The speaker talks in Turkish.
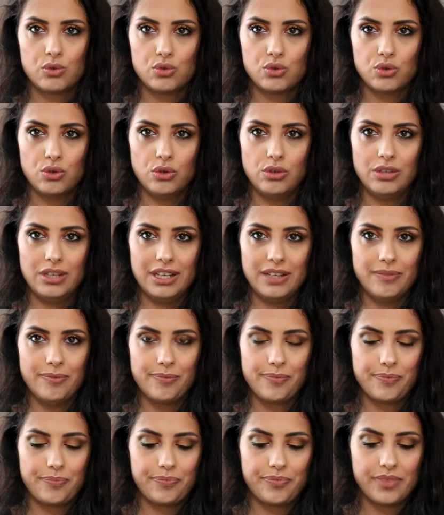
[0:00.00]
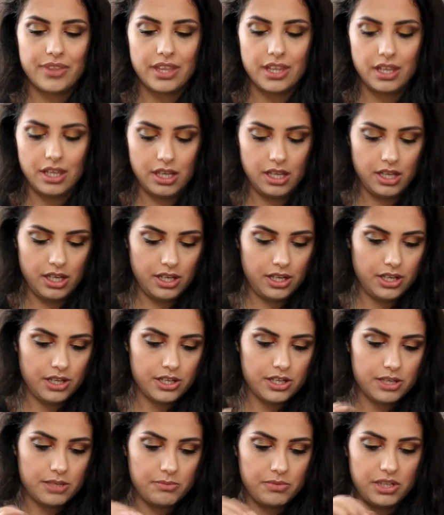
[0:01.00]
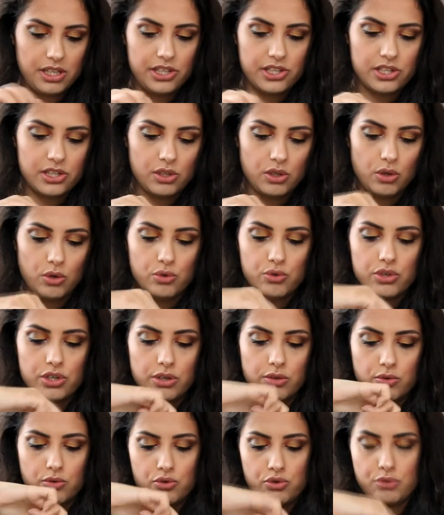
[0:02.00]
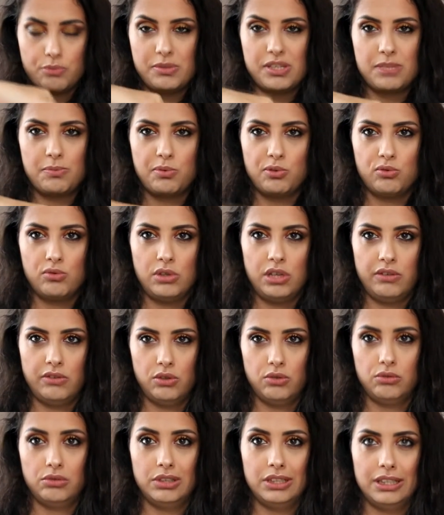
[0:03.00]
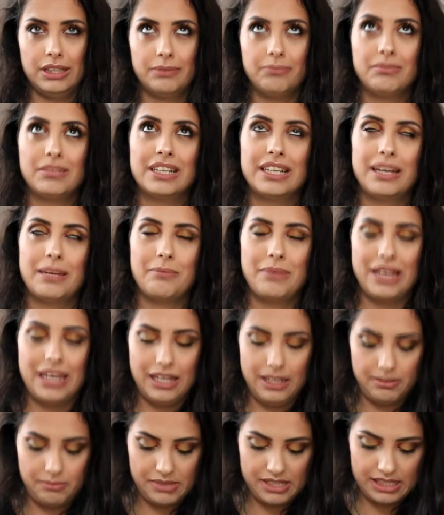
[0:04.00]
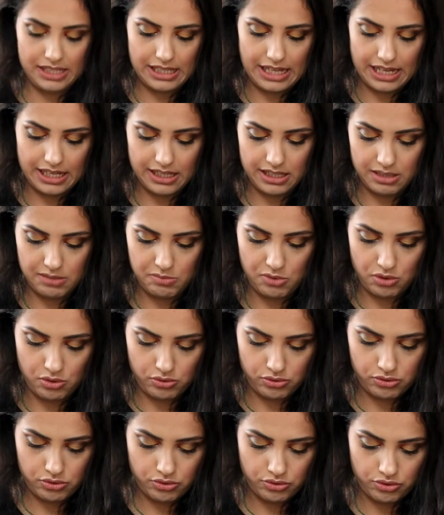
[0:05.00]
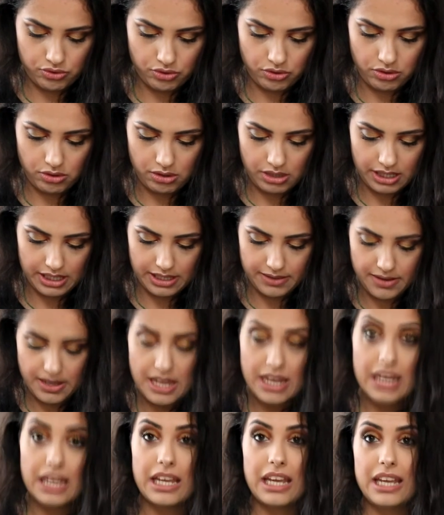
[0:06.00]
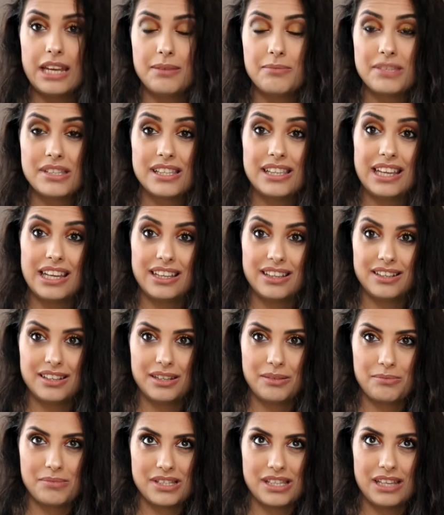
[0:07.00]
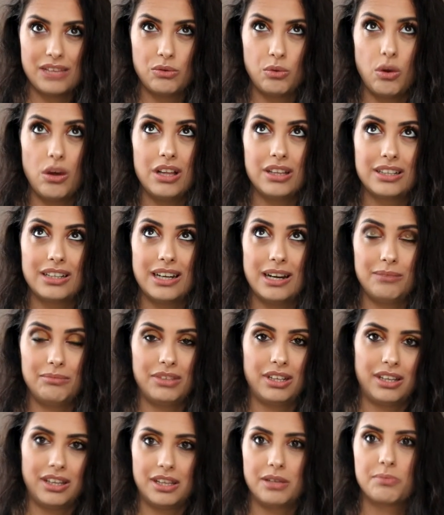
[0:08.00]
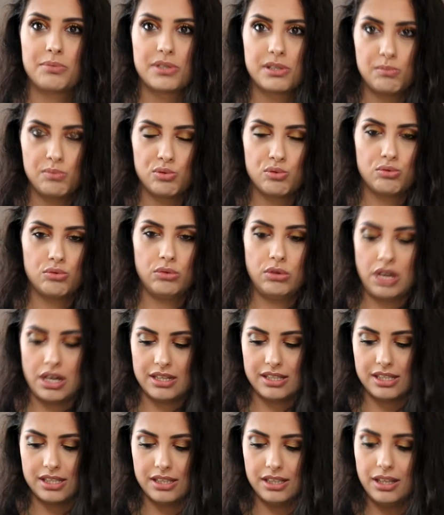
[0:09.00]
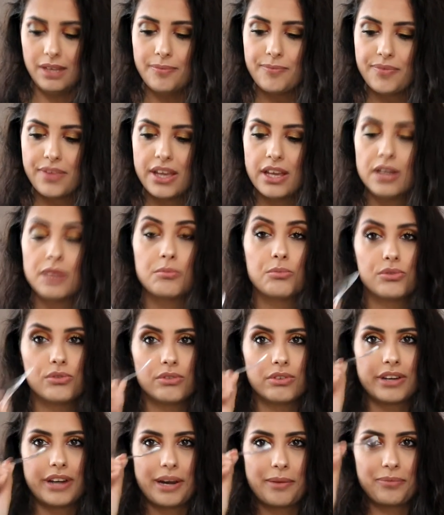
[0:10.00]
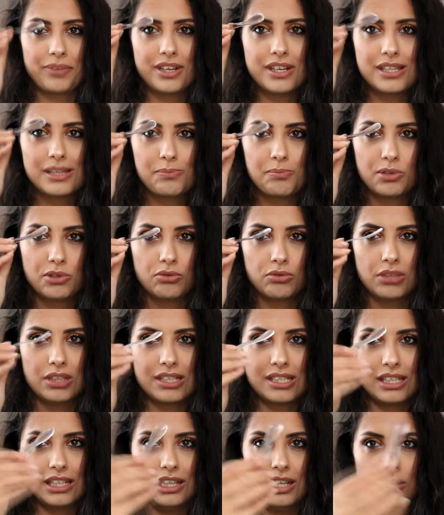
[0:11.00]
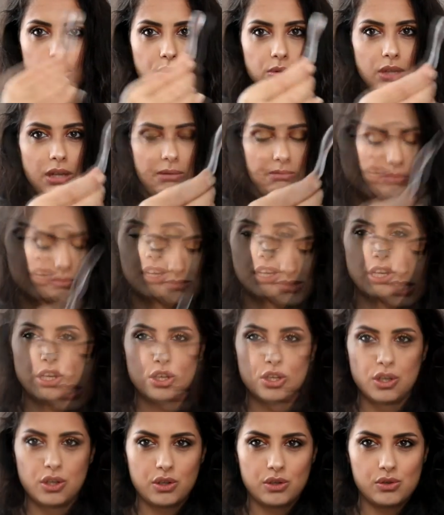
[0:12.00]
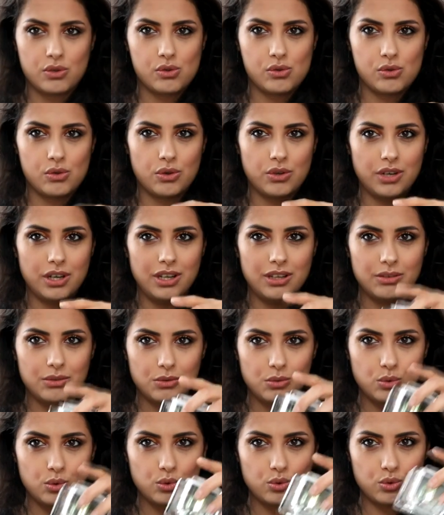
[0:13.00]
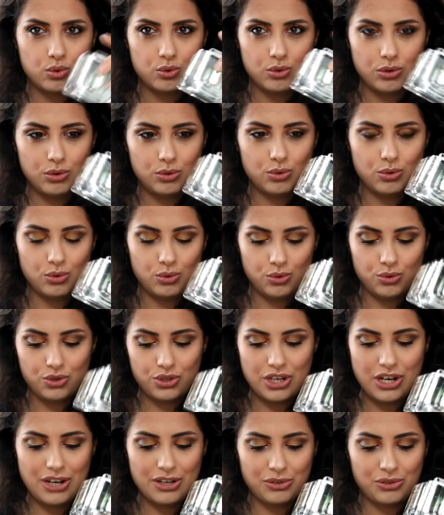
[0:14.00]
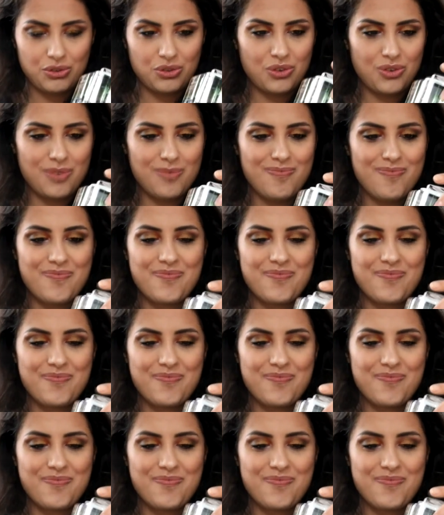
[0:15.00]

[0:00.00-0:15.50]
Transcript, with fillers: Şöyle. Şimdi içinde önce küçük bir spatula var onu alayım. Kreme elimizi değdirmiyoruz. Çünkü hani Elimizi değdirdiğimizde doğal kremlerin yapısı bozuluyor aslında. Bütün kremleri spatulasıyla kullanmamız gerekiyor. Sonra kutusundan ürünü çıkartıyorum.